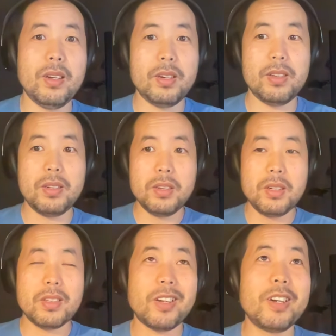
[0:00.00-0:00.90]
嗯，
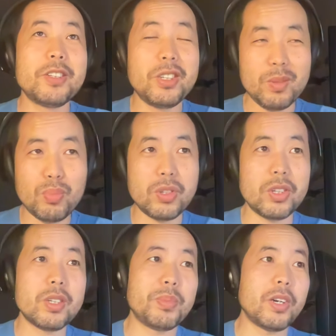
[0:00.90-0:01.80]
当然，其实不
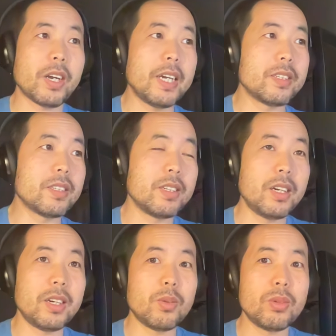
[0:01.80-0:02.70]
只是比尔盖
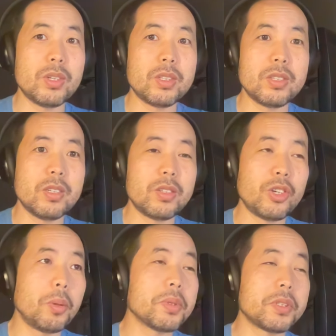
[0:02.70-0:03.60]
茨啊，或者是
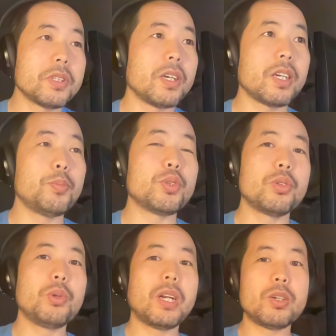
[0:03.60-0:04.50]
乔布斯啊，他们
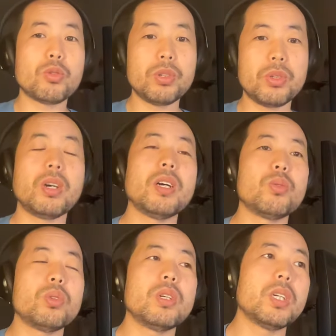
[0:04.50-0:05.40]
是原来辍学
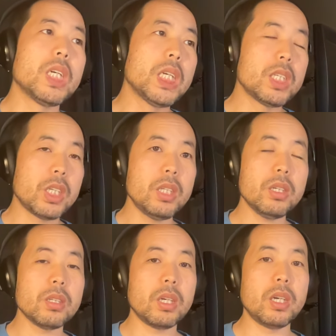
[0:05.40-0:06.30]
很多的。真
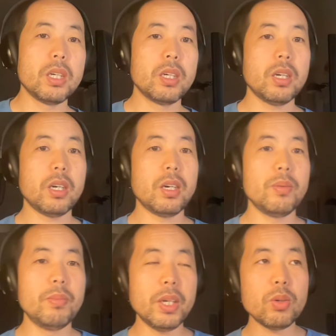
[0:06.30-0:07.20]
正的，
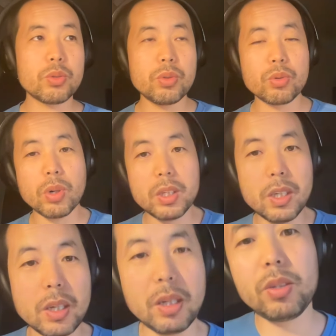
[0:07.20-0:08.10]
呃，没有去创
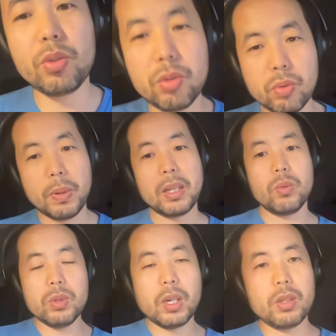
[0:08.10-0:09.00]
业的人去做码
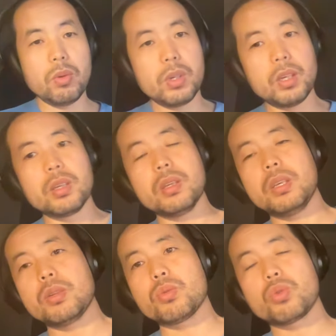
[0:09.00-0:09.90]
农，那很多
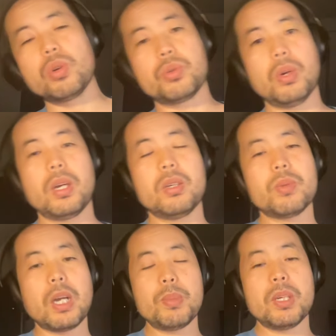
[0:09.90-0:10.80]
人也都辍学了，
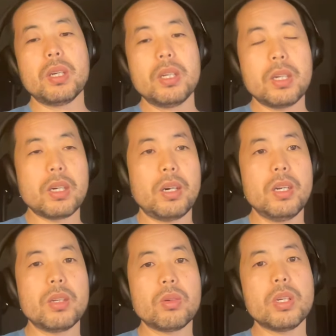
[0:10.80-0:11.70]
因为他们这
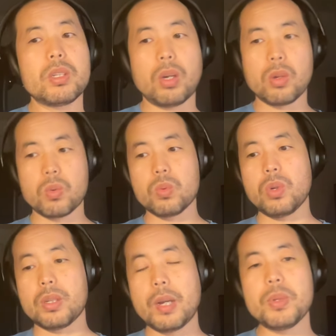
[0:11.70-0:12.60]
行业都可以找到工
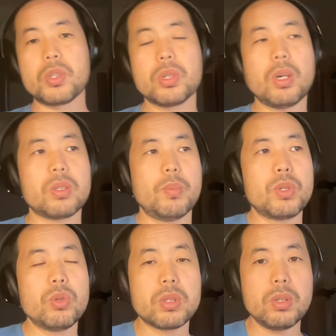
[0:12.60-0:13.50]
作，他们知道怎
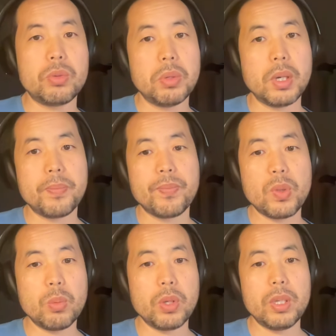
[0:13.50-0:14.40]
么去自学，
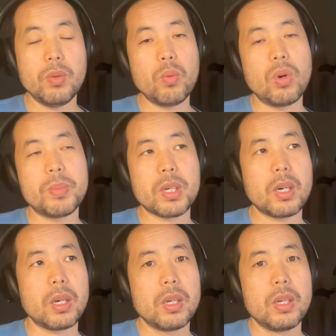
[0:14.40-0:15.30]
对不对？因为我们这
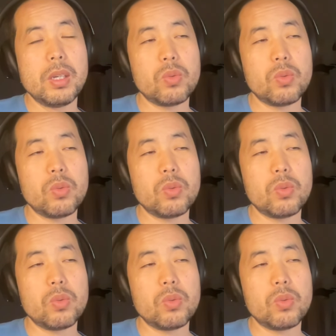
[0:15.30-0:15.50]
个，